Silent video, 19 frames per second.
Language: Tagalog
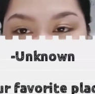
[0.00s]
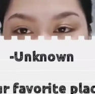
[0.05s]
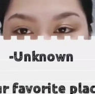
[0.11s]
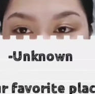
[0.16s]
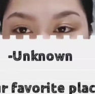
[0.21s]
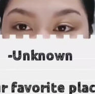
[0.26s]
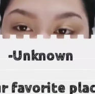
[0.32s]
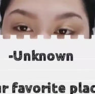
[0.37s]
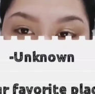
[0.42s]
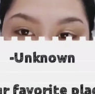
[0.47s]

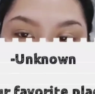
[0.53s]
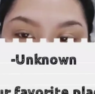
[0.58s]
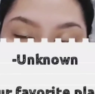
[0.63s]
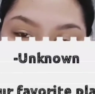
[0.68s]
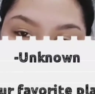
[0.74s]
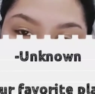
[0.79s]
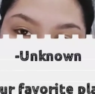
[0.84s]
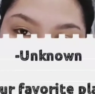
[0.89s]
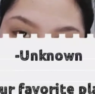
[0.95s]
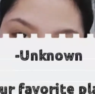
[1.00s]
your
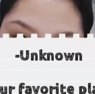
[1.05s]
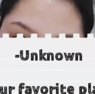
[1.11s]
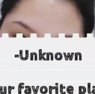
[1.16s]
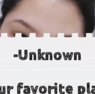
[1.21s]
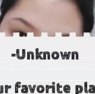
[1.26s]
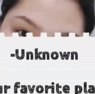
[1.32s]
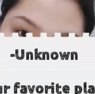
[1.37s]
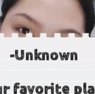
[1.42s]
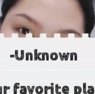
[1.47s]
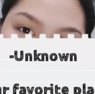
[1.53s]
favorite
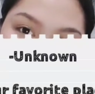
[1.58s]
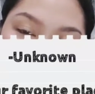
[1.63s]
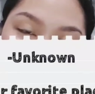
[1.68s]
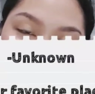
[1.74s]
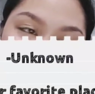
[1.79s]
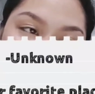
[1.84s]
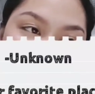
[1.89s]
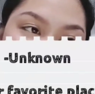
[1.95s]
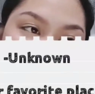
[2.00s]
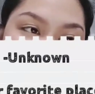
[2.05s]
place.
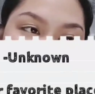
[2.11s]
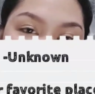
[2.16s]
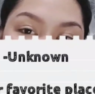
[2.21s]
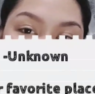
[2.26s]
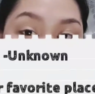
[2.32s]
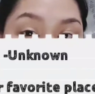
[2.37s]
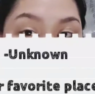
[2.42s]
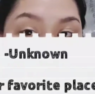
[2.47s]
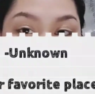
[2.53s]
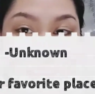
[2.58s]
So,
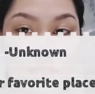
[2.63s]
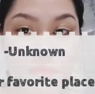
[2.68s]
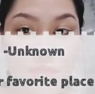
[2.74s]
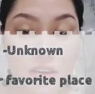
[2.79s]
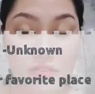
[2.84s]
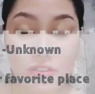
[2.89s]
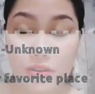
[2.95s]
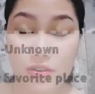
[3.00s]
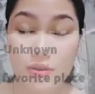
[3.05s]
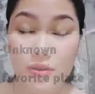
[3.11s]
actually, my
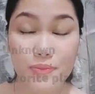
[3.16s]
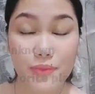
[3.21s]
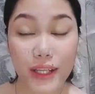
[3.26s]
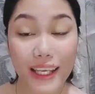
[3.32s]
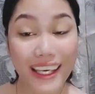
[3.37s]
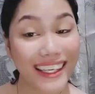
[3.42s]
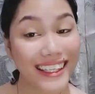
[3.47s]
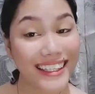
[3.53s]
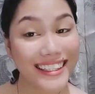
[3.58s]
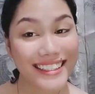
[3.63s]
favorite
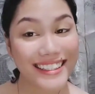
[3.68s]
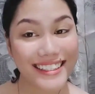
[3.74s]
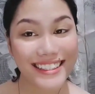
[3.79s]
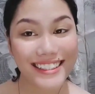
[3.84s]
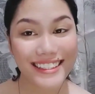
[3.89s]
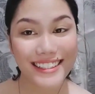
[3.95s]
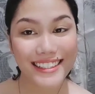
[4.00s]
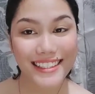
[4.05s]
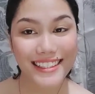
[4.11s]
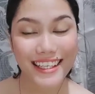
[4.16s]
place,
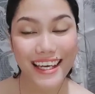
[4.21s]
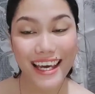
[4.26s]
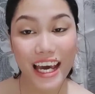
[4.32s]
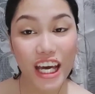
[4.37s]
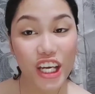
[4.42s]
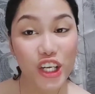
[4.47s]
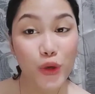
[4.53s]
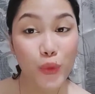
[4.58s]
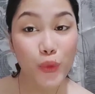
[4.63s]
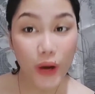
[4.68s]

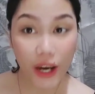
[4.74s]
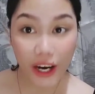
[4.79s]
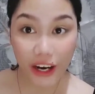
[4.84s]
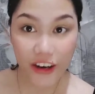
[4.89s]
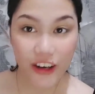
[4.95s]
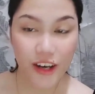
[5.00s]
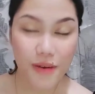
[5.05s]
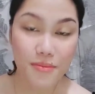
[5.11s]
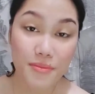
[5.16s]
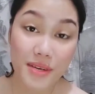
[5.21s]
anywhere.
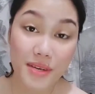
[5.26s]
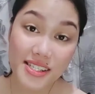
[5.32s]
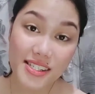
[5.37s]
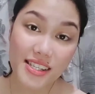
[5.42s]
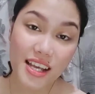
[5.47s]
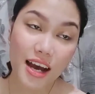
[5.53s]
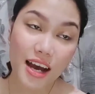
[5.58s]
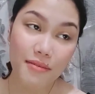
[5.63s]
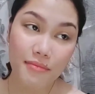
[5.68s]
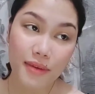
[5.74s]

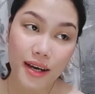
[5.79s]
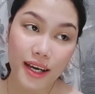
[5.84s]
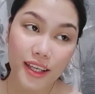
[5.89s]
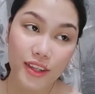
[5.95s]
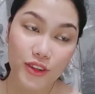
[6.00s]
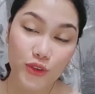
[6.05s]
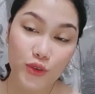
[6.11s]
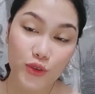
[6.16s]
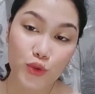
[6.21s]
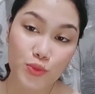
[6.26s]
Basta may
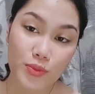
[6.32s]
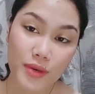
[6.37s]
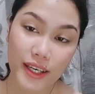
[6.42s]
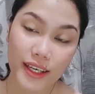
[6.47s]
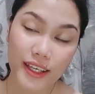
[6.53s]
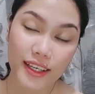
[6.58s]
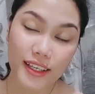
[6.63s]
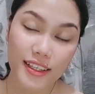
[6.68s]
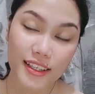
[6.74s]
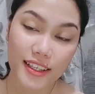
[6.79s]
tubig,
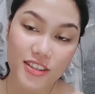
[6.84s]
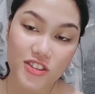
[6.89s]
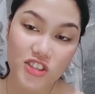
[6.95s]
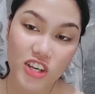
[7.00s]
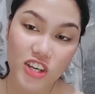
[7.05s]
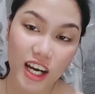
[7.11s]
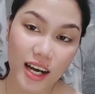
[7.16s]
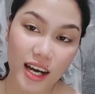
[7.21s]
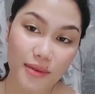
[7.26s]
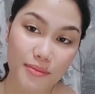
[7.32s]

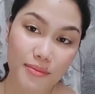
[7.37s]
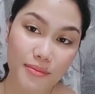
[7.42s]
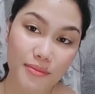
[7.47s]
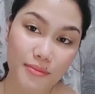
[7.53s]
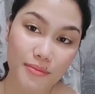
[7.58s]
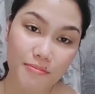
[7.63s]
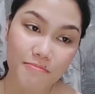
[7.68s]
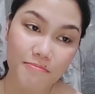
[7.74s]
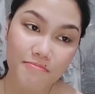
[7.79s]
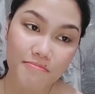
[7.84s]
tsaka
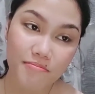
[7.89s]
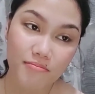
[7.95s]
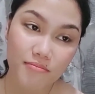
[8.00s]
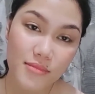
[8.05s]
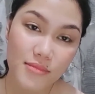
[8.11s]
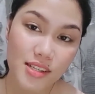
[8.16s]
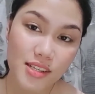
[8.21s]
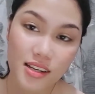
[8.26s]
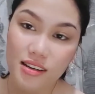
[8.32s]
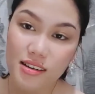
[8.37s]

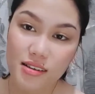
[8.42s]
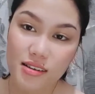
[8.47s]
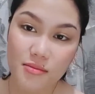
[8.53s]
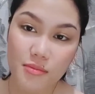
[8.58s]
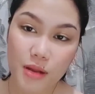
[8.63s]
sana